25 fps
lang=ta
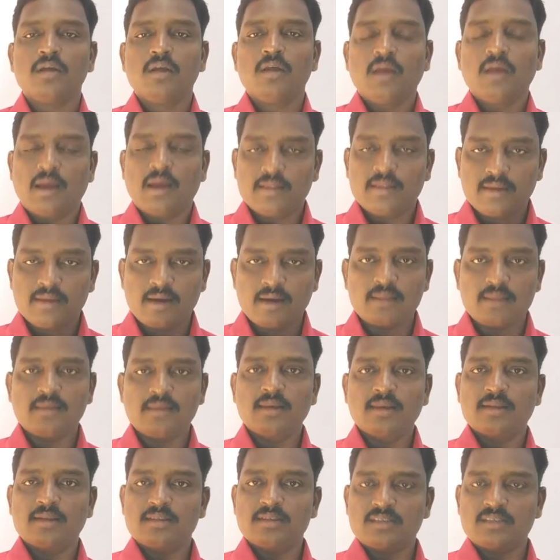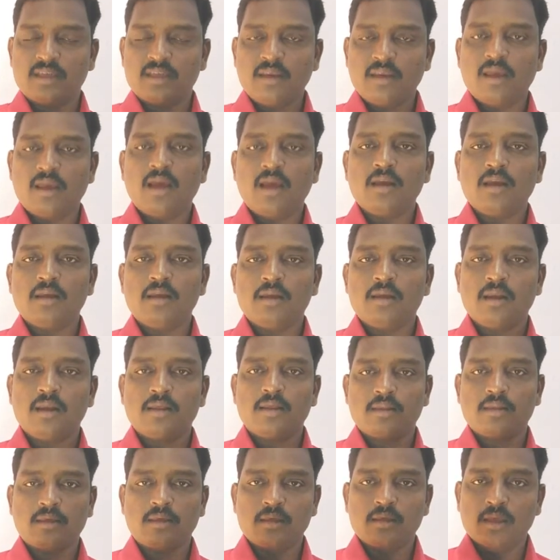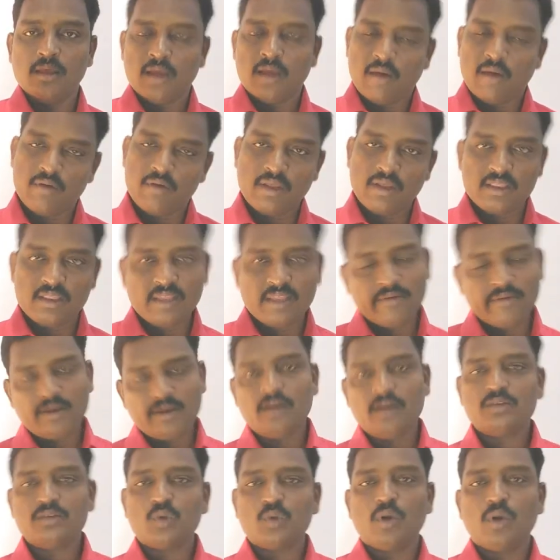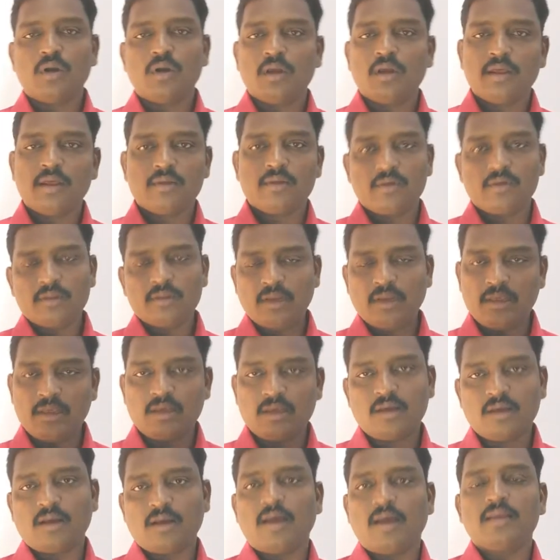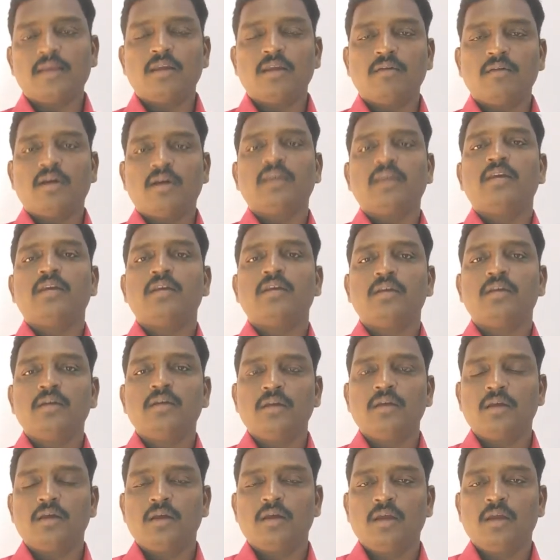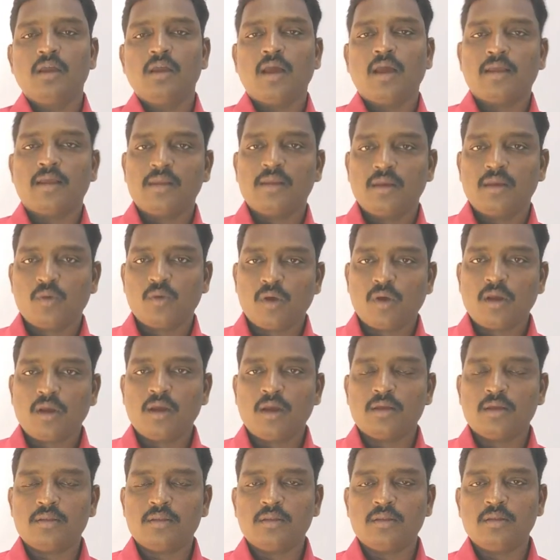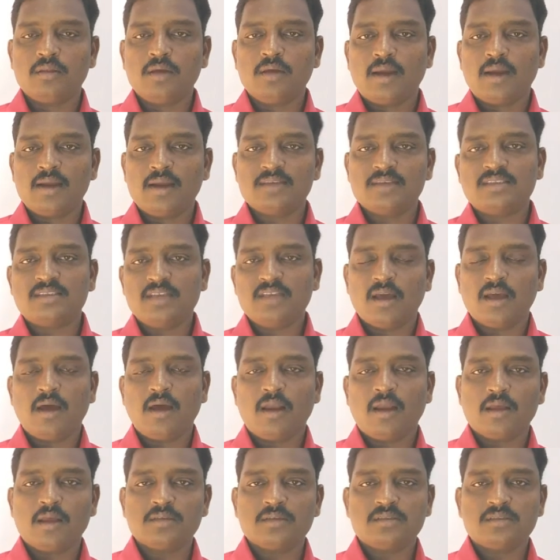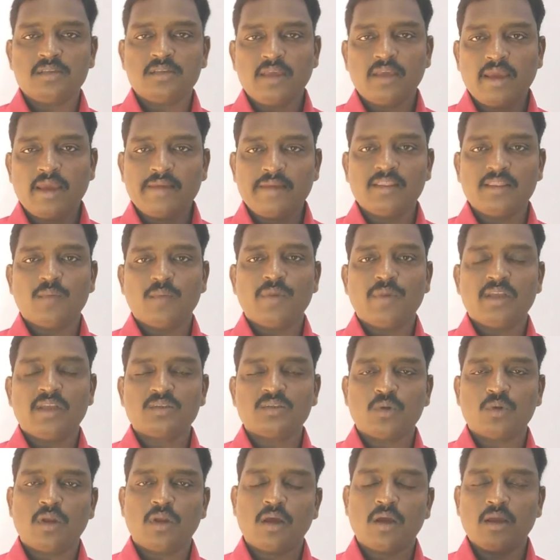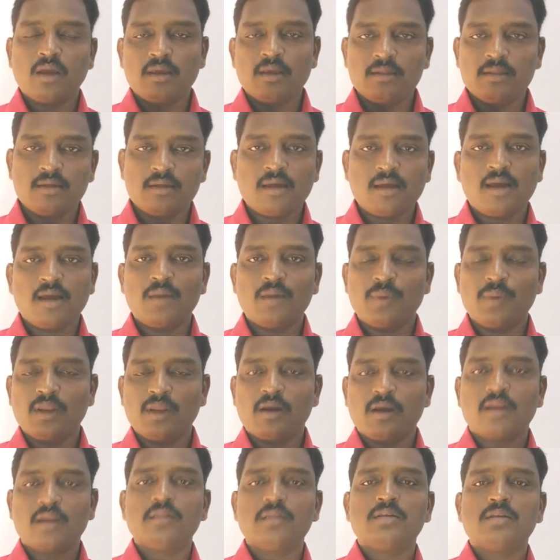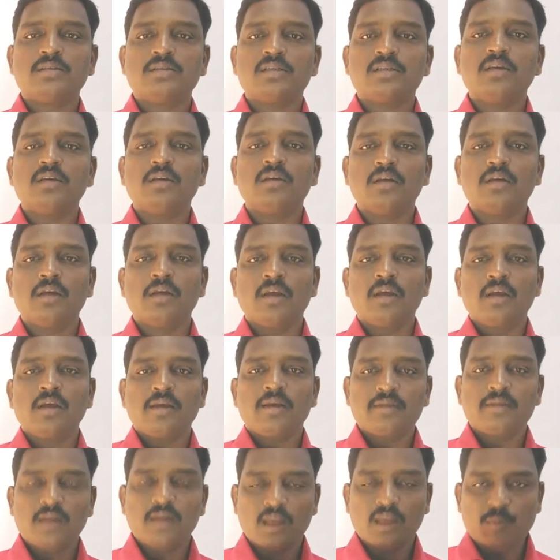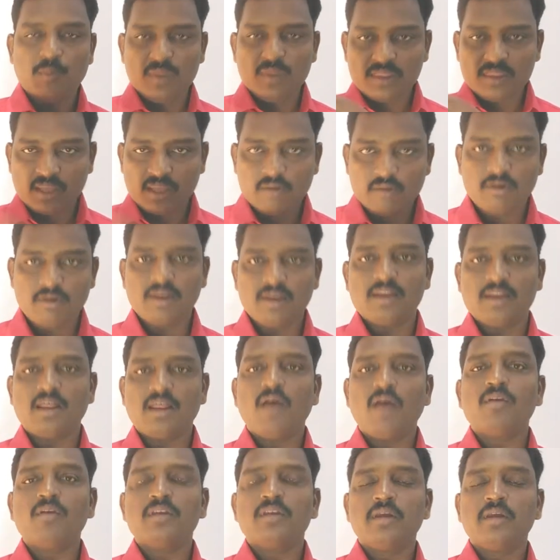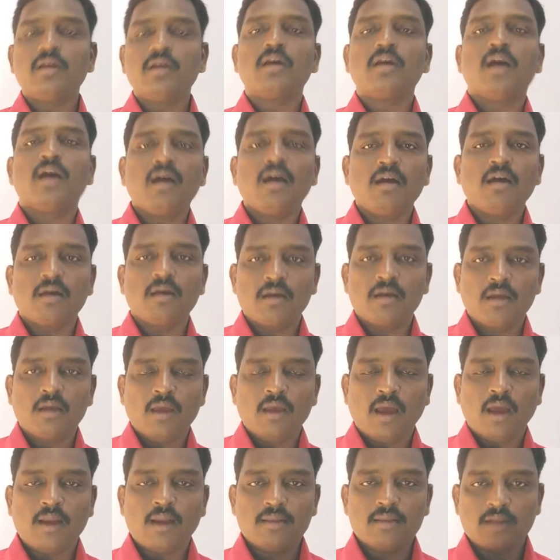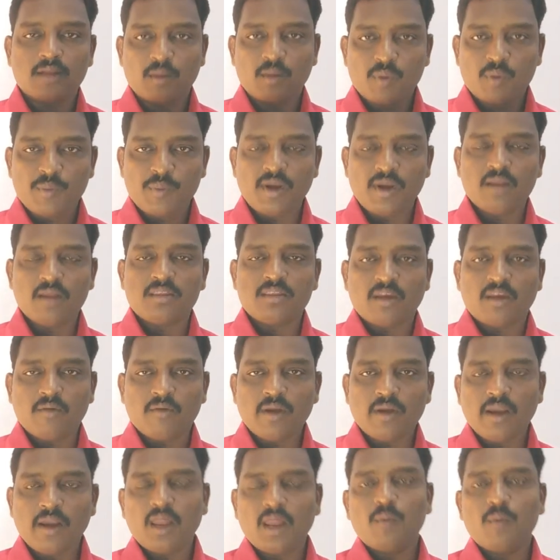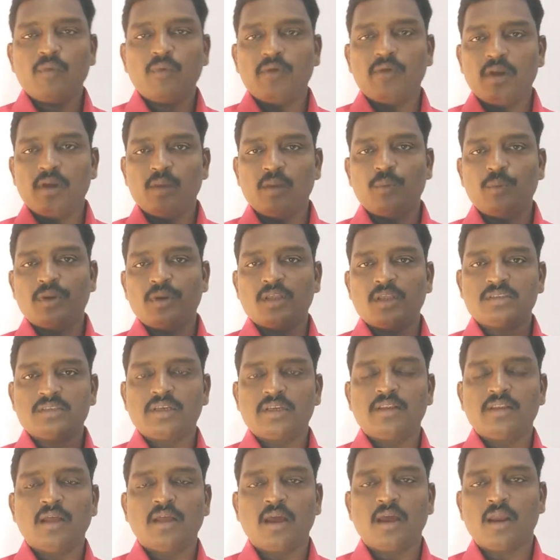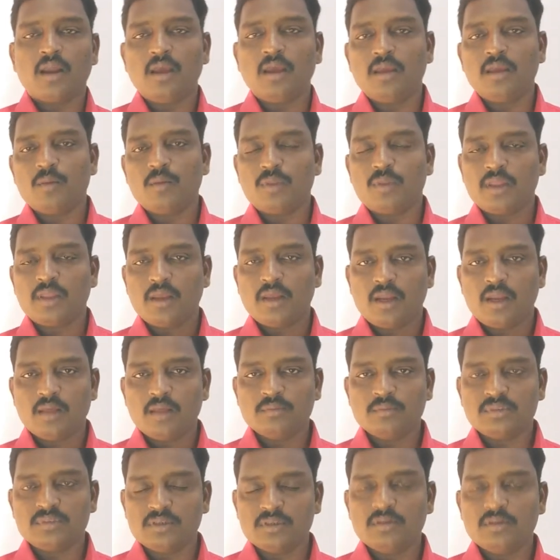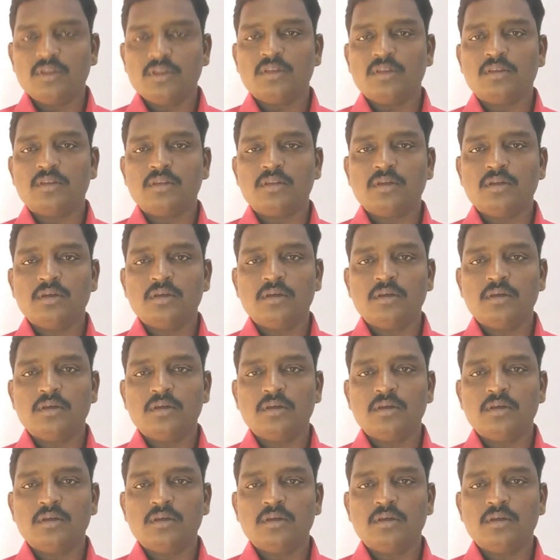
அந்த இடத்தில் அது சரியாக நீங்கள் அதை அவர் எந்த வேணாலும் சொல்லட்டும் அதை வந்து நீங்கள் காதில் வாங்கிக்கிட்டு அதை நீங்கள் உட்காந்து அலசி ஆராய்ஞ்சு ஏன் இந்த மாதிரி சொன்னாங்க எதுக்காக இப்படி நடந்துச்சு இதில் நம்ம தவறு ஏதாவது இருக்கா அல்லது நம்ம மேலே தவறு இல்லாமல் வேண்டுமென்றே செய்தாரா என்பதை எல்லாம் சிந்தித்து